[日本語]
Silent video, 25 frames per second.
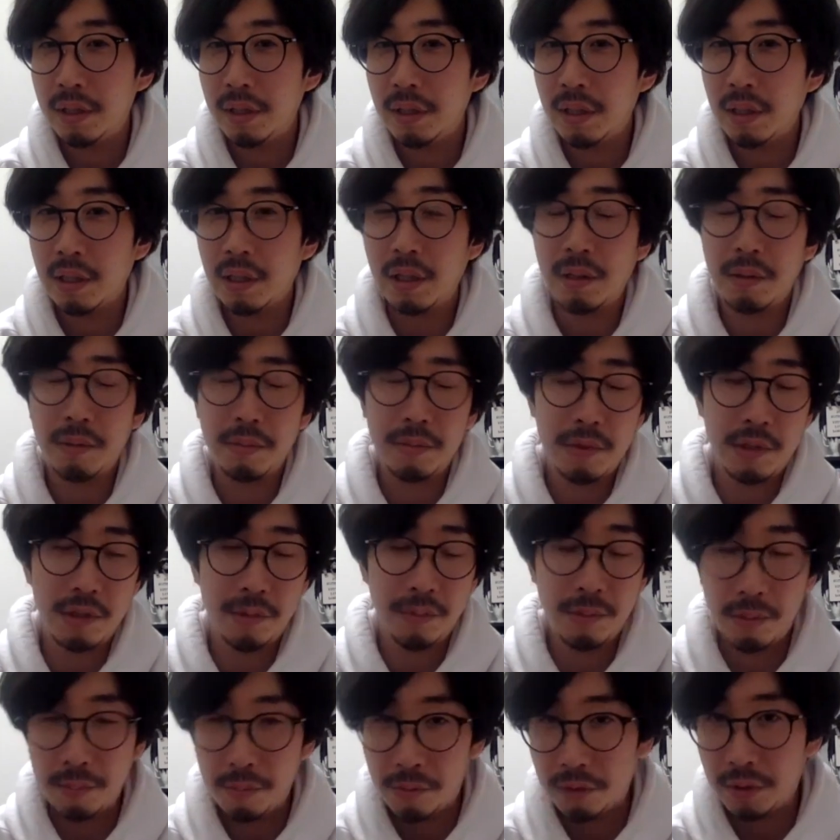なんか自
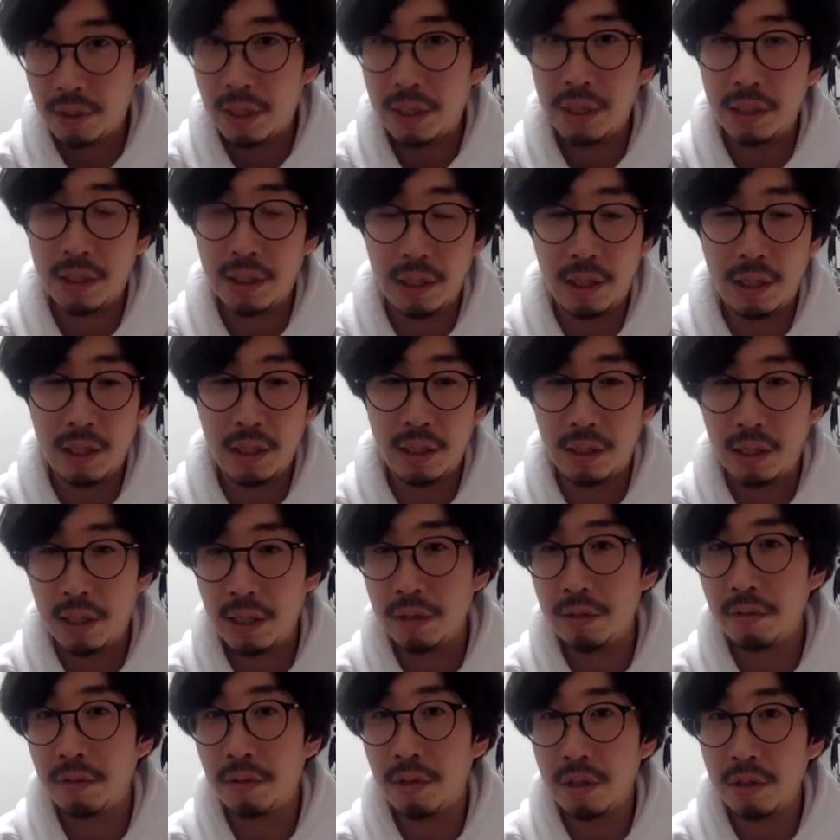分も何かやりた
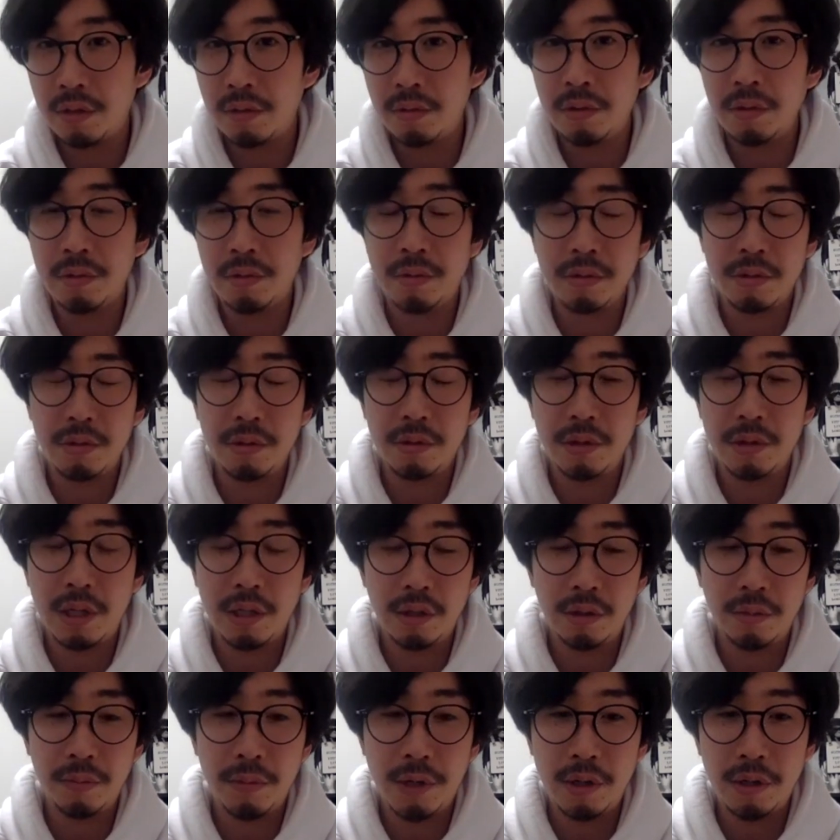いとか、そういうご相
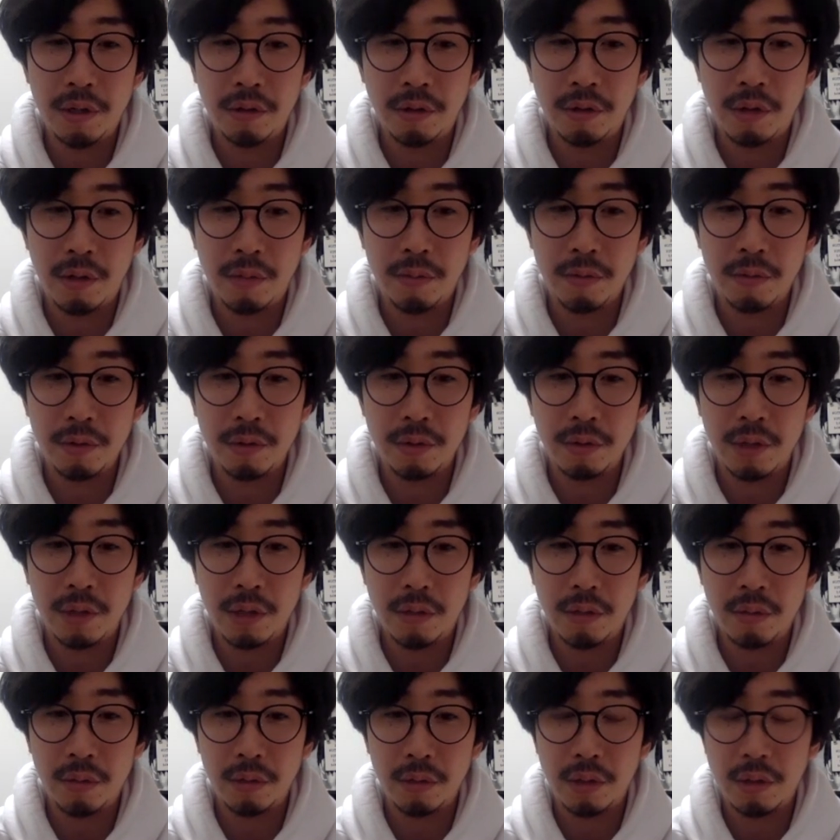談のメール、はい、
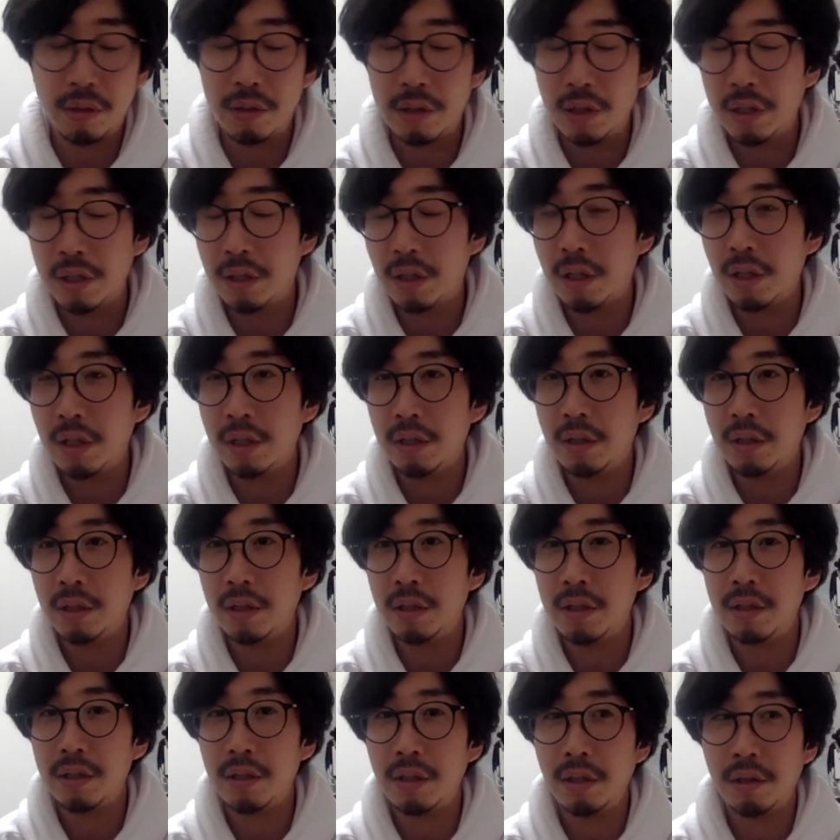結構たくさんいただいた
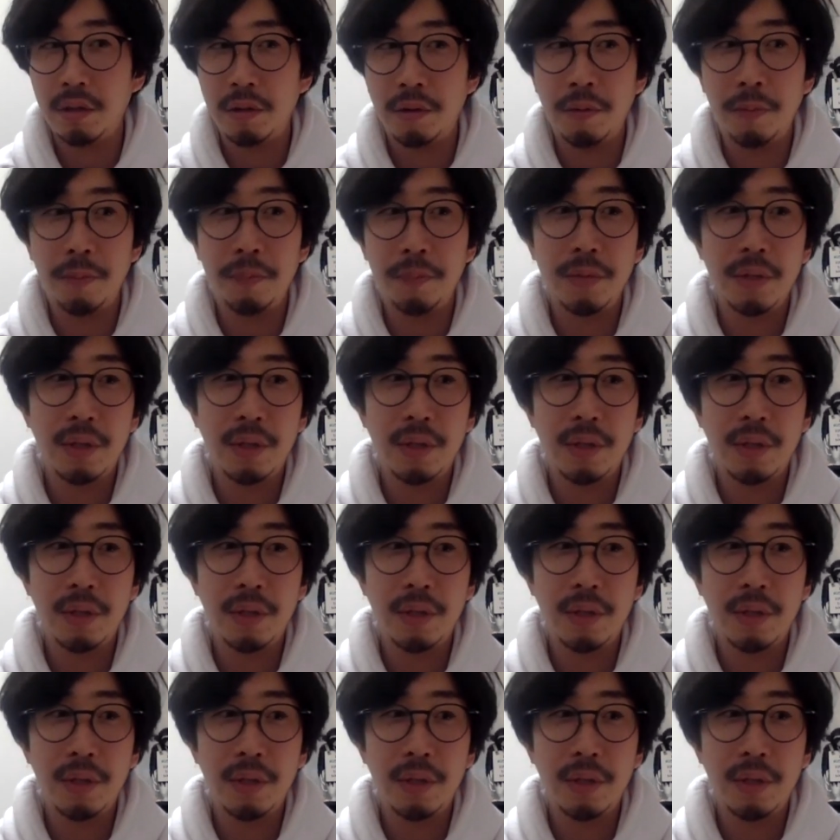んですけど、